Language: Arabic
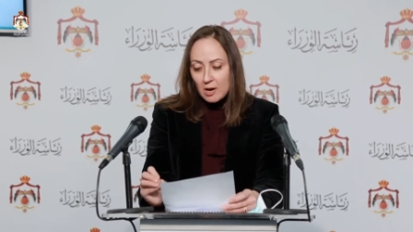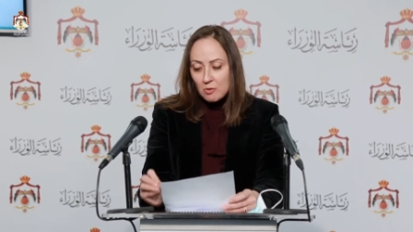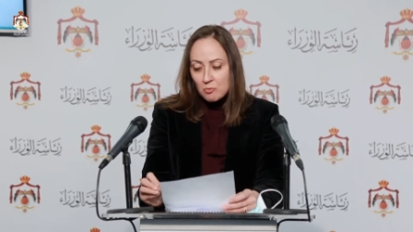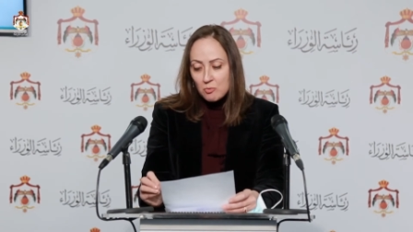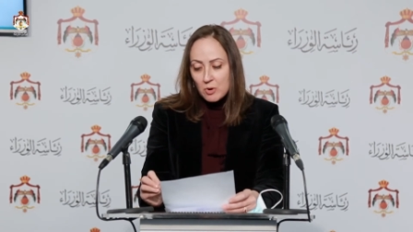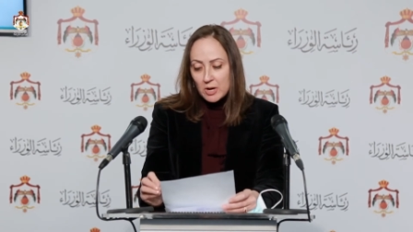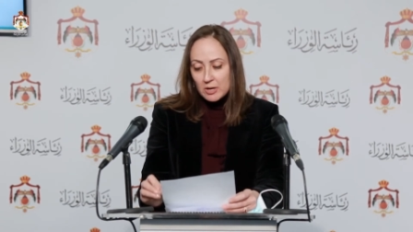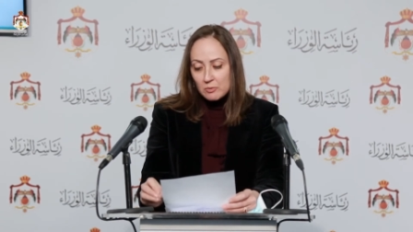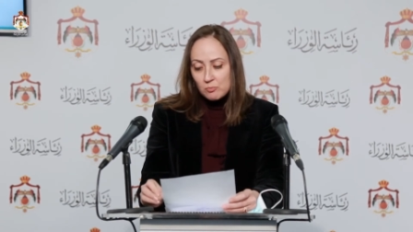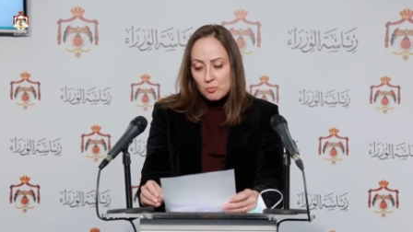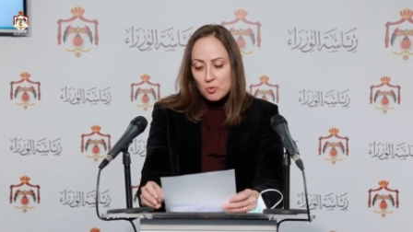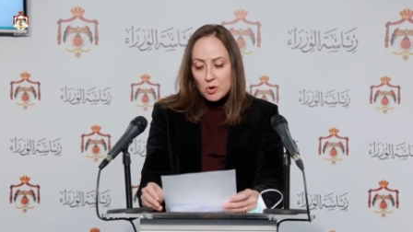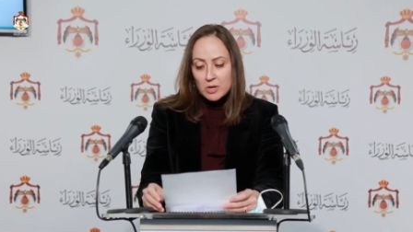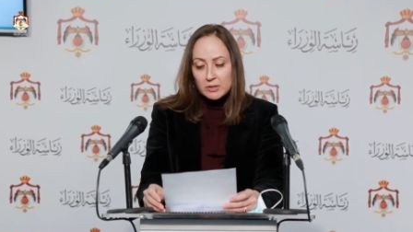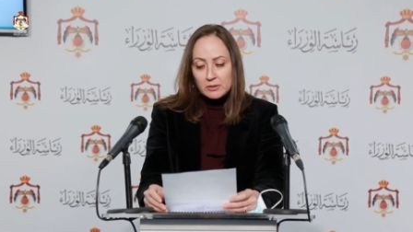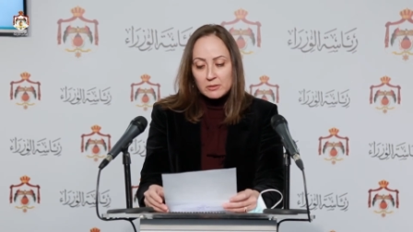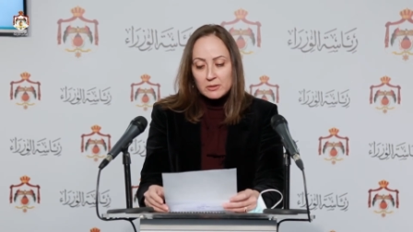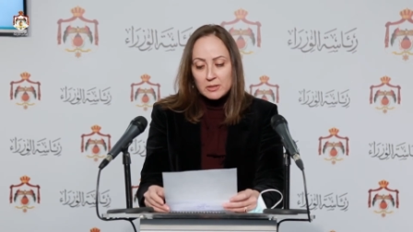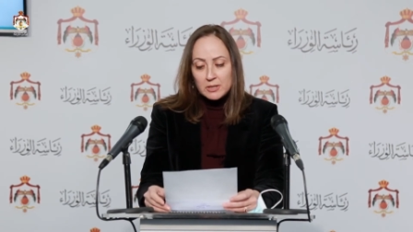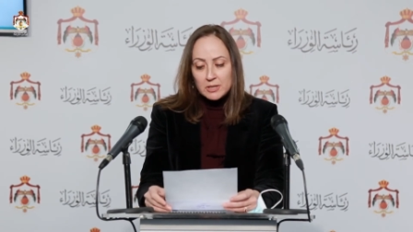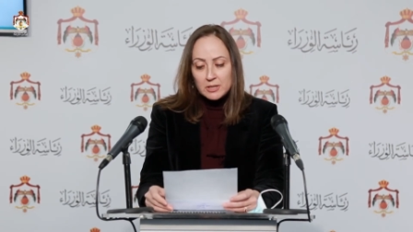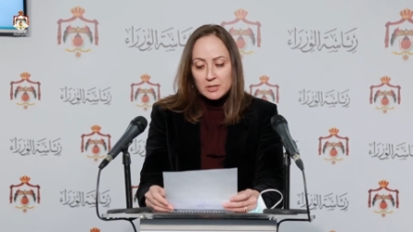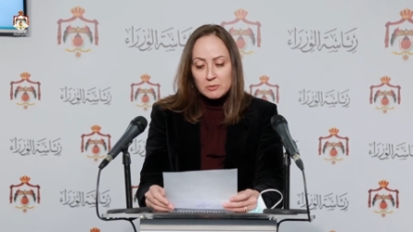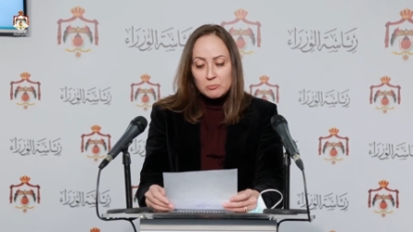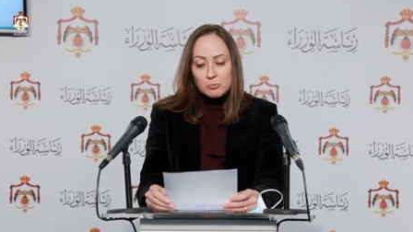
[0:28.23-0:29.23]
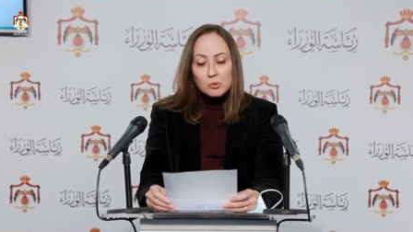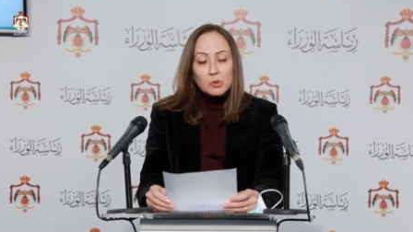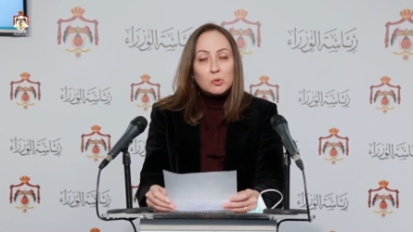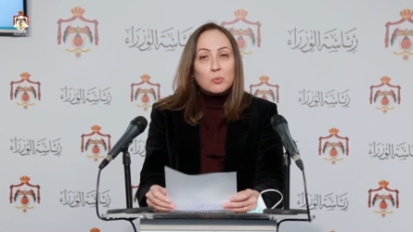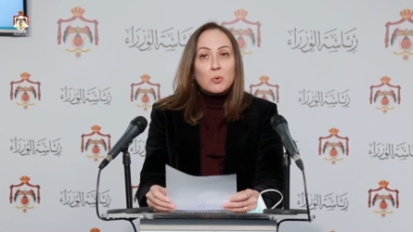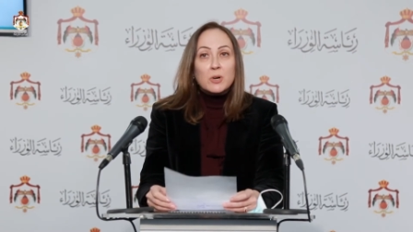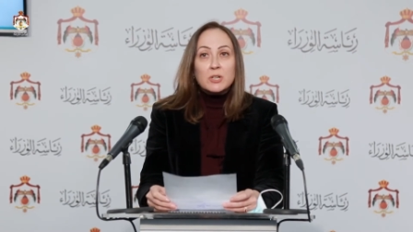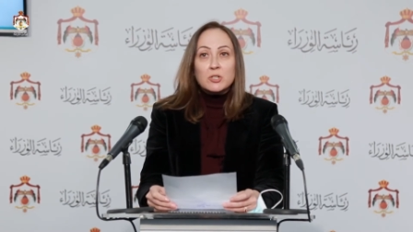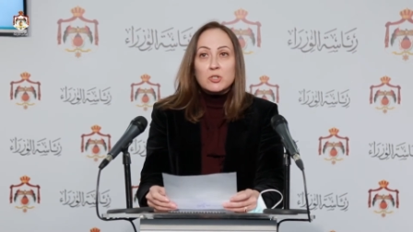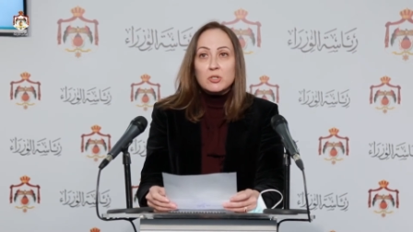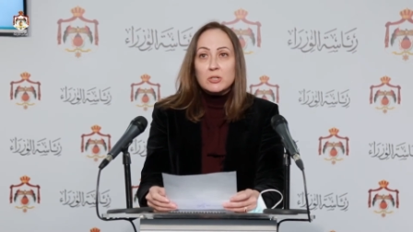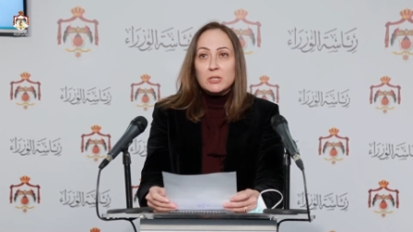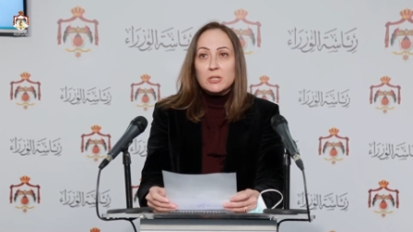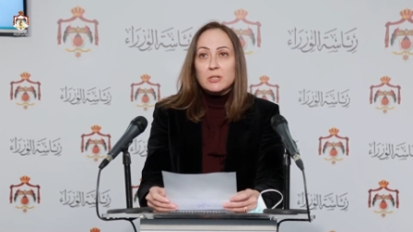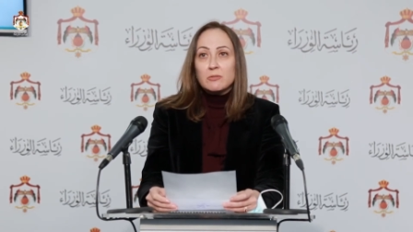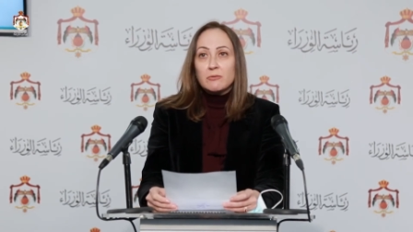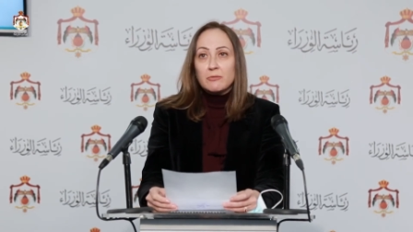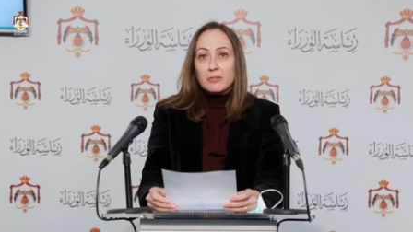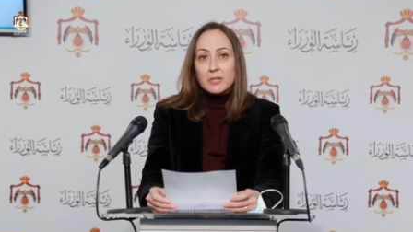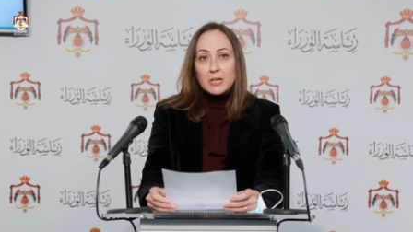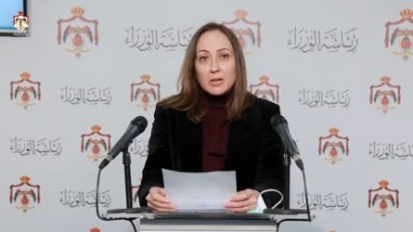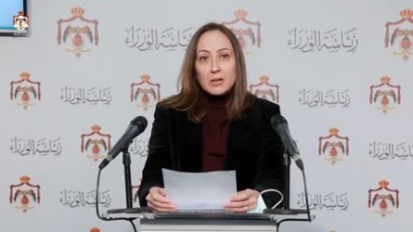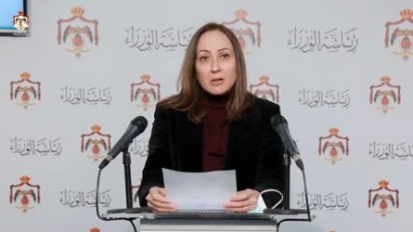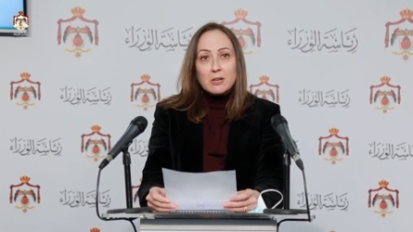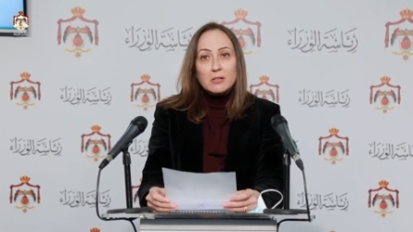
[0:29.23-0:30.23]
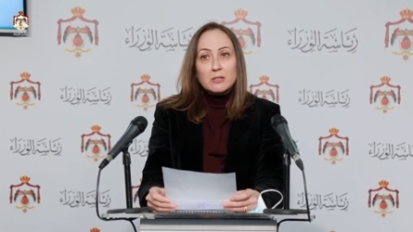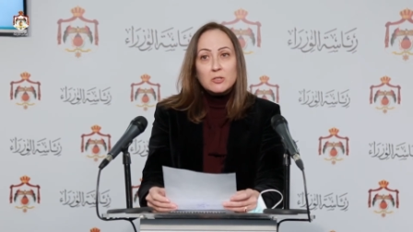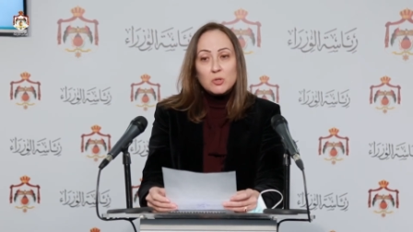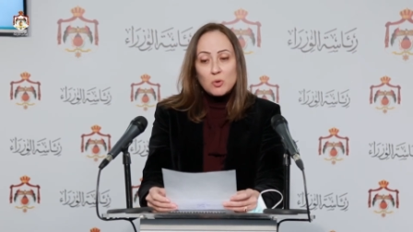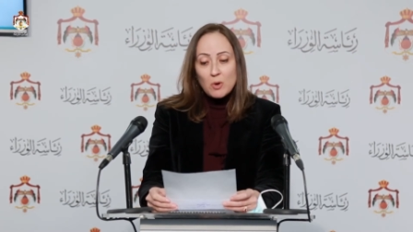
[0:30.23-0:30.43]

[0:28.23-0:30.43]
أو المواطنين المتواجدين فيها